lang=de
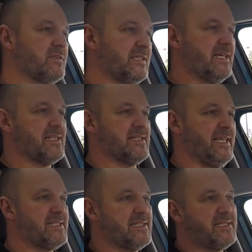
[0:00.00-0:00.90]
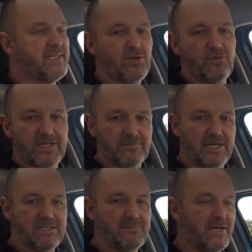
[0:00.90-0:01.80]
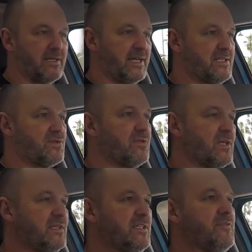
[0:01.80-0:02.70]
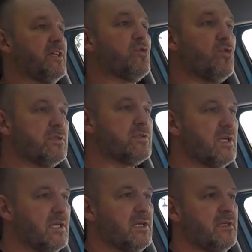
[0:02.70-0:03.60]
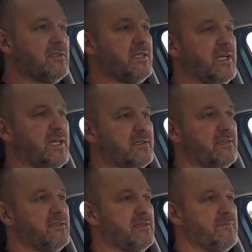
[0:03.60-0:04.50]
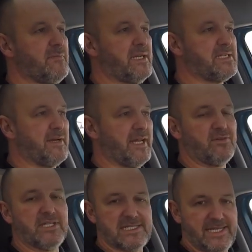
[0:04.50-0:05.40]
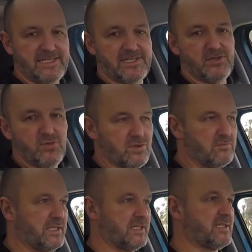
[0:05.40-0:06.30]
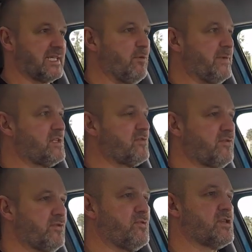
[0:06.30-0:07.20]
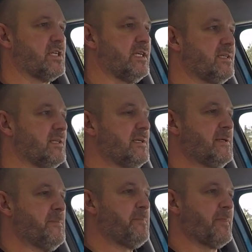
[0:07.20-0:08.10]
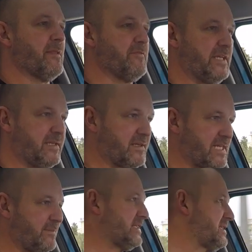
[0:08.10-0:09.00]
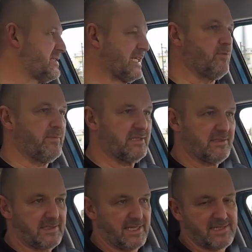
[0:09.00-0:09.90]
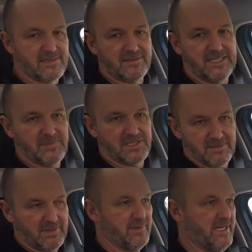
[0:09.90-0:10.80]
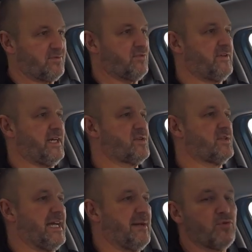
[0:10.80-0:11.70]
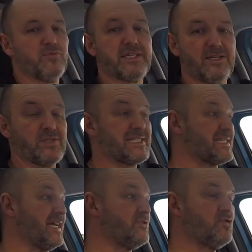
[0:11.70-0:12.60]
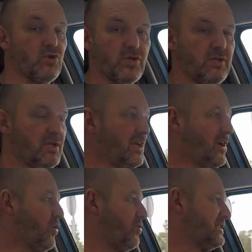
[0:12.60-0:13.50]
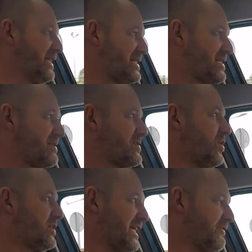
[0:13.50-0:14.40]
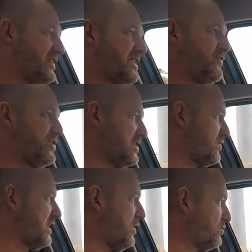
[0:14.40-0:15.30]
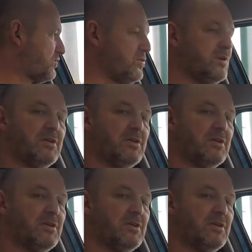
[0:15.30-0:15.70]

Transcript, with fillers: der 60 Kilowatt maximale Leistung liefert und der äh, maximal 160 Newtonmeter Drehmoment zur Verfügung stellt. Wichtig ist aber, dieses Drehmoment, das gibt es hier beim Elektrofahrzeug ab Umdrehungszahl 0. Und das sorgt einfach dafür, dass so ein Auto